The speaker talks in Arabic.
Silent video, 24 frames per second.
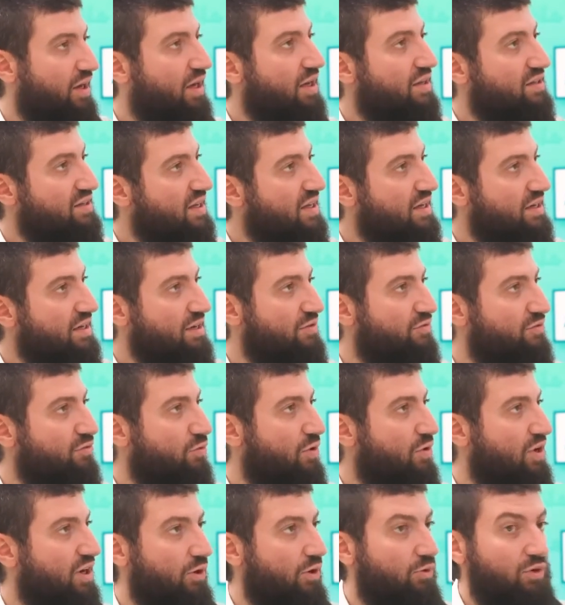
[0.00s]
ساريه في
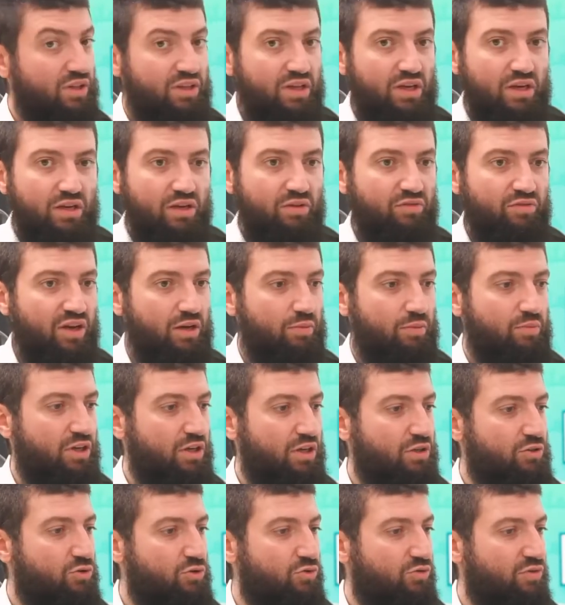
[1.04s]
الواقع ولذلك فحال ملي
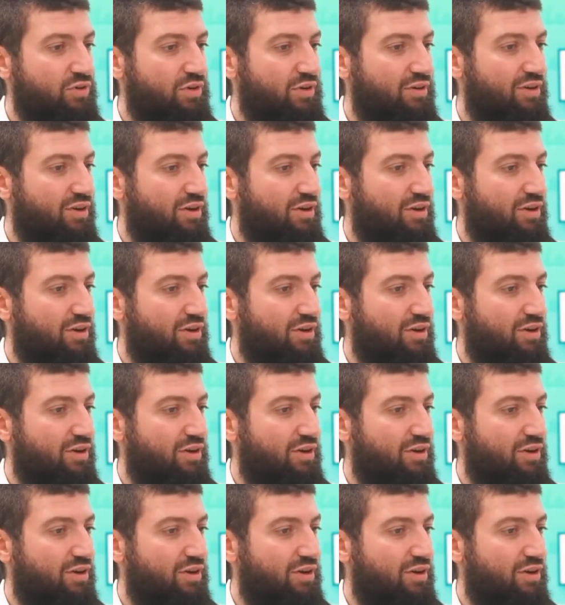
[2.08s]
كتشوف